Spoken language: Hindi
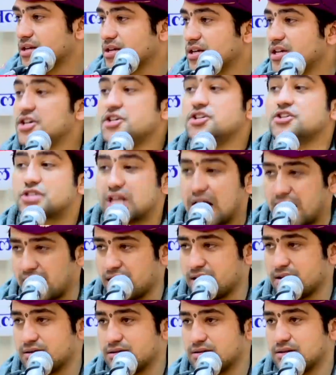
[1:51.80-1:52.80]
ईर्षा
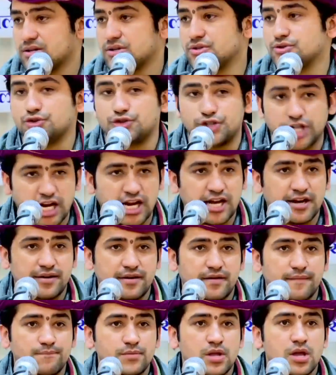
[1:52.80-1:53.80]
जलन
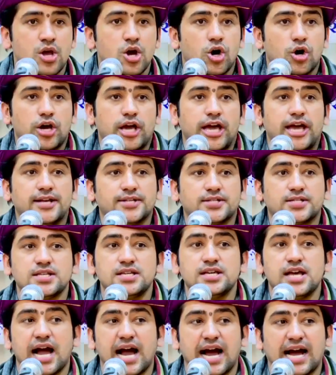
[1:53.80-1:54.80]
और ऐसी
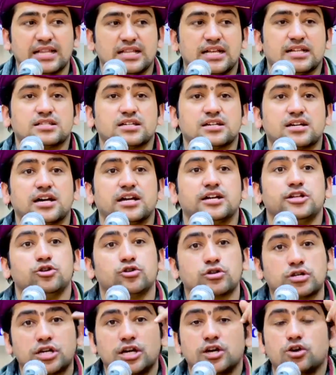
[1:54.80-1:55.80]
आदत
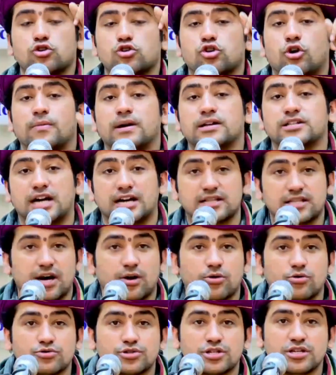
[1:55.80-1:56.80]
कलयुग के लोगों में ज़्यादा
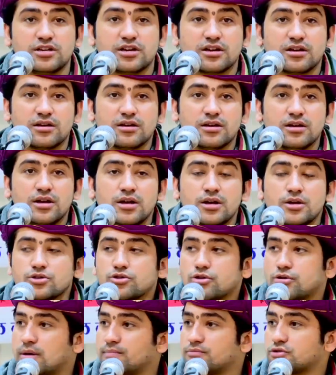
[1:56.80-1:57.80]
होती है
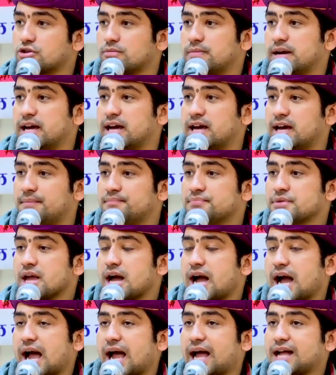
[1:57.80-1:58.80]
तो हम
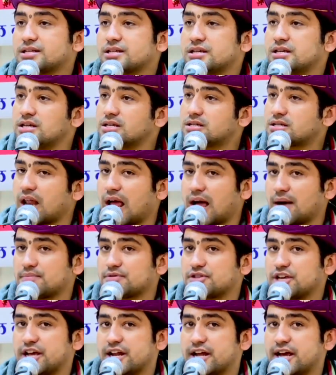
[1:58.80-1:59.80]
तुम्हें आज ही श्राप
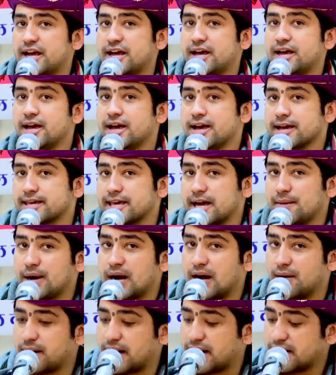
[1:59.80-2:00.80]
दे रहे कि अब
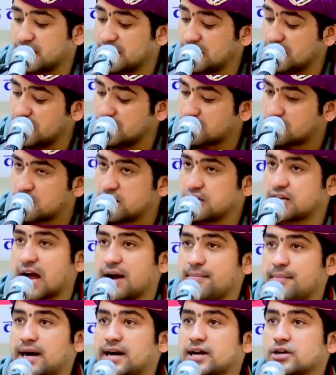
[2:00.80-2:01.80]
हमारी इसी
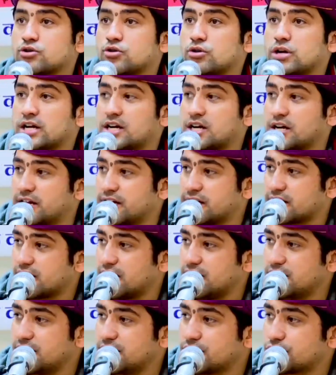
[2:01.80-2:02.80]
रामायण को लिखने के लिए